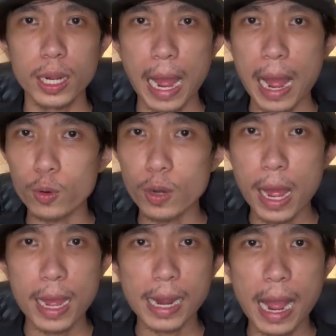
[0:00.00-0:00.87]
ก้าวห
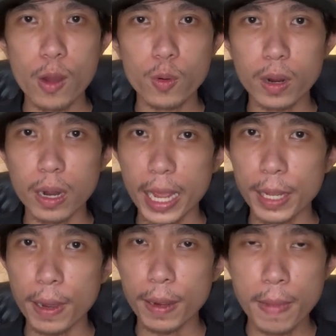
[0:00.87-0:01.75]
น้าก้าวไกล
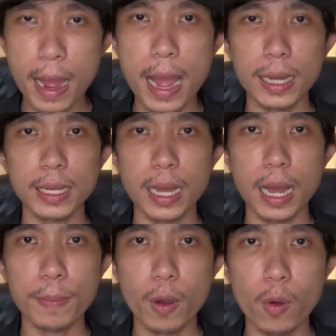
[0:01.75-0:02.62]
มากๆนะค
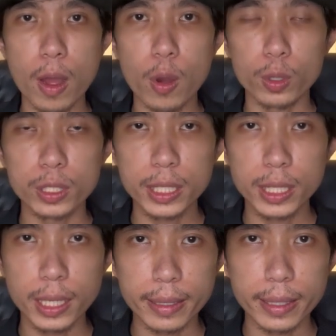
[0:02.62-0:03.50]
รับเพราะว่าคนที่
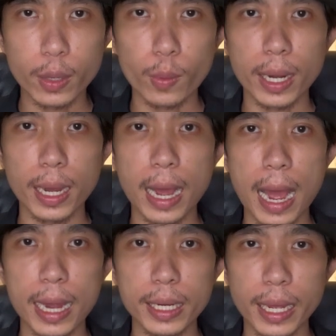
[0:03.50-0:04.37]
เกิดในวันอัง
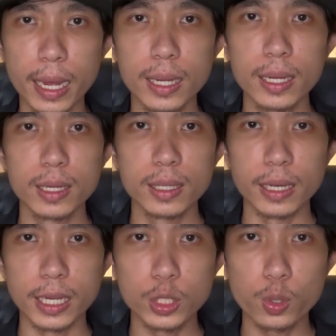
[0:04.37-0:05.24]
คารเนี่ย
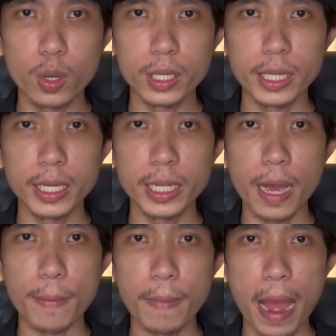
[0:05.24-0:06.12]
ในช่วงนี้เนี่
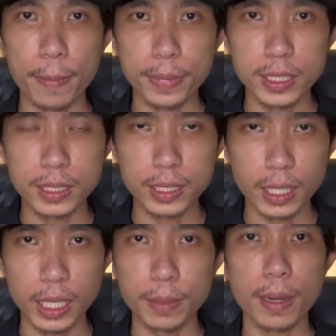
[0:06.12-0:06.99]
ยปากเป็น
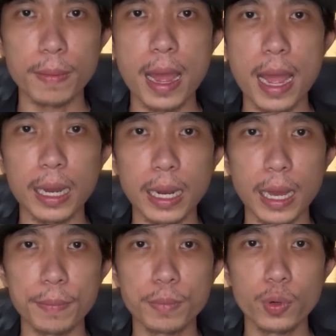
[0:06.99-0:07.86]
สีมากๆนะ
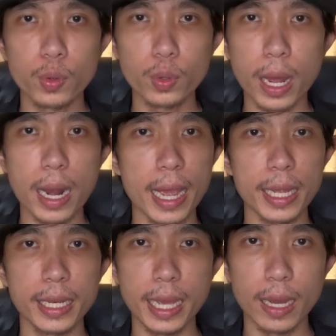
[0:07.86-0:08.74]
ครับพูดอะไร
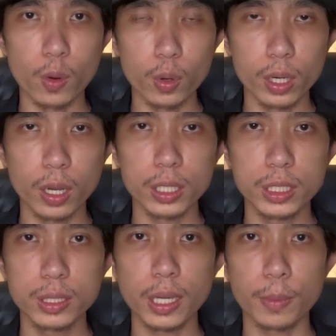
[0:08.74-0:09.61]
เนี่ยคนก็
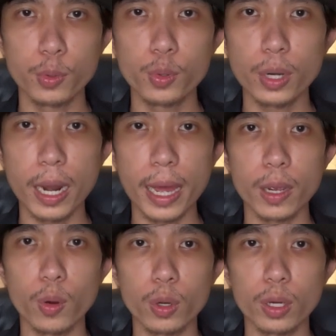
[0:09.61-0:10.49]
เชื่อพูดอะไร
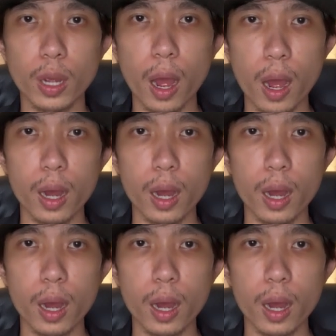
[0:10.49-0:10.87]
คนก็